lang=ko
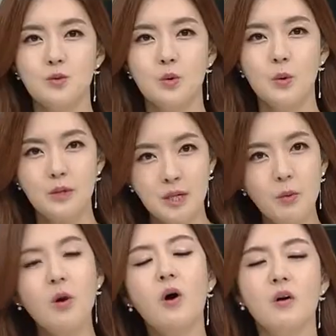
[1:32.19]
좀
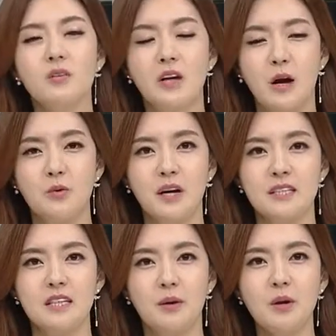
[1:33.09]
기본 컬러는 갖고
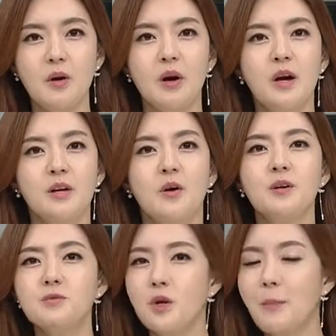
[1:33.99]
계시다면
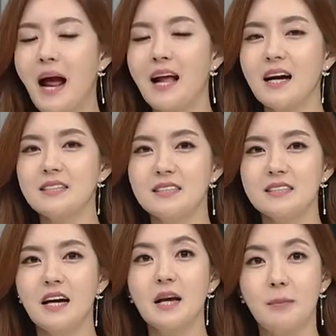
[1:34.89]
여름철에
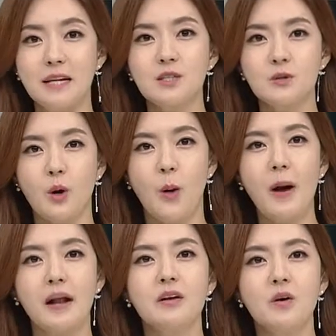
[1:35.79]
밝아진 의상에 맞춰서
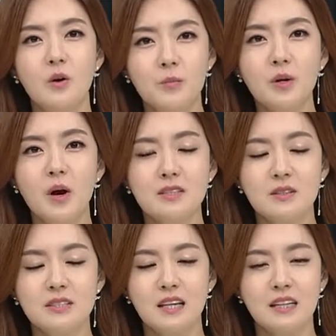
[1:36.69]
밝은 컬러
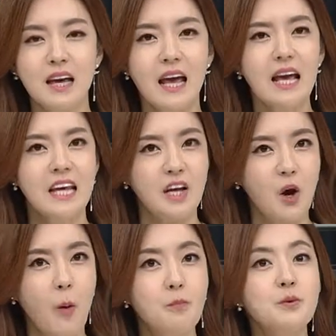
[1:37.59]
필요하셨을 텐데
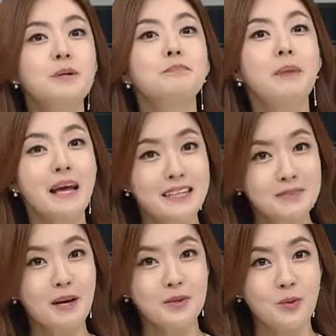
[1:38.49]
이렇게 거품을 뺀
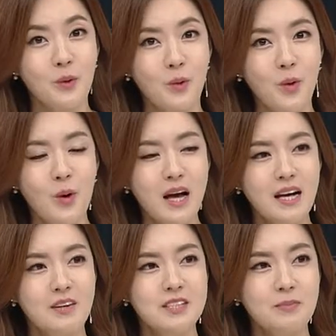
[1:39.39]
금액으로
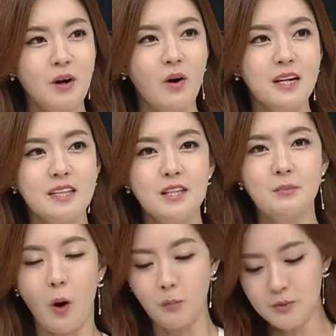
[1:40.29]
그렇지만
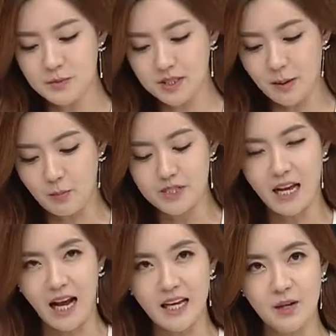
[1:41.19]
퀄리티는 명품식에
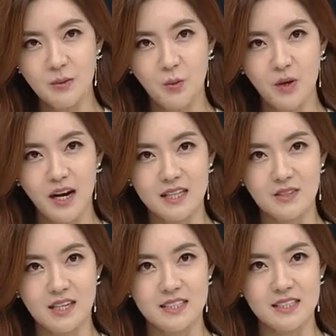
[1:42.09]
못지않게끔 이렇게
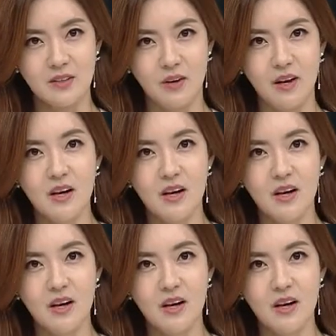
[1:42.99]
가져가시는 거예요.